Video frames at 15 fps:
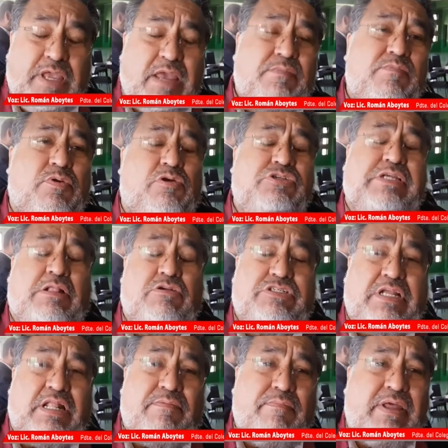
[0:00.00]
más becas,
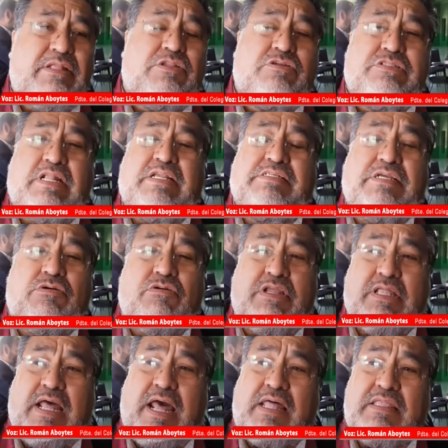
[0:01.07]
hace falta
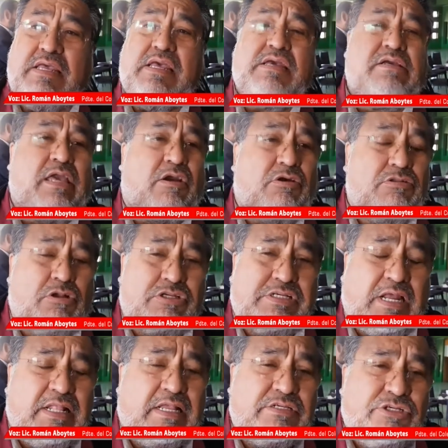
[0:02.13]
ayudar a las
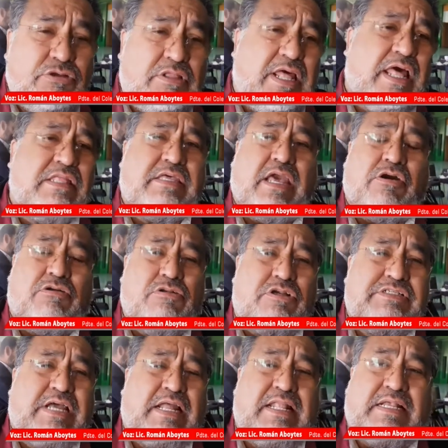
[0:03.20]
madres trabajadoras
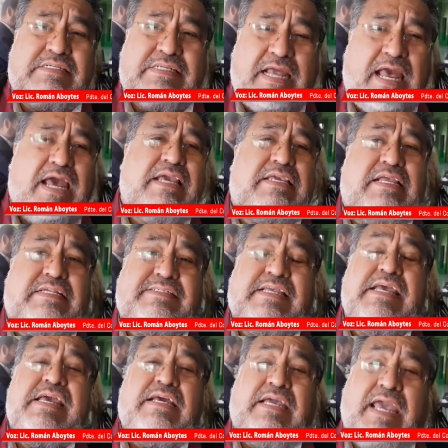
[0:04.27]
que, que
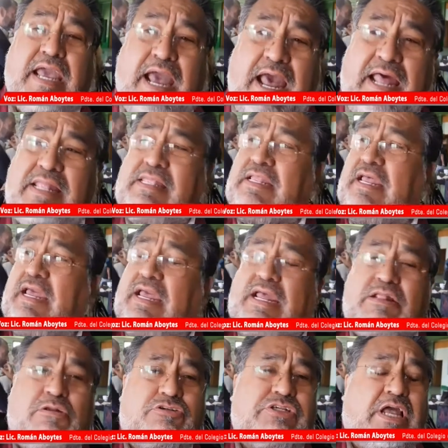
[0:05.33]
necesitan eh, cuidar a
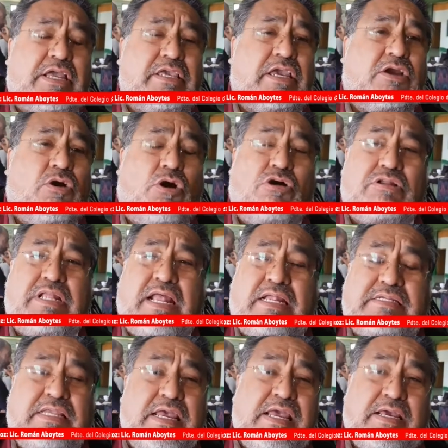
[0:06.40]
sus hijos,
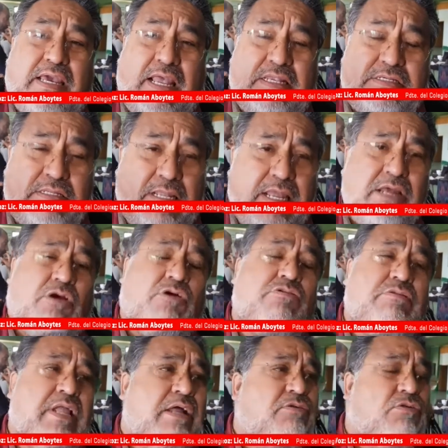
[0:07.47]
guarderías, toda esta
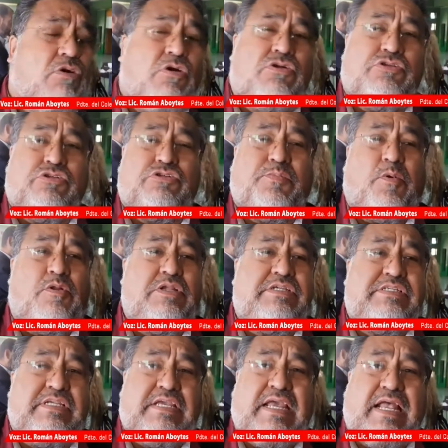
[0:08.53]
problemática
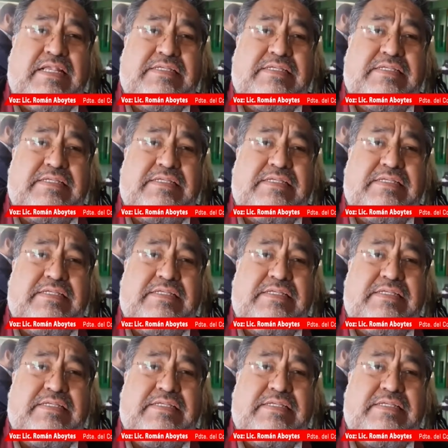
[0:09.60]
social de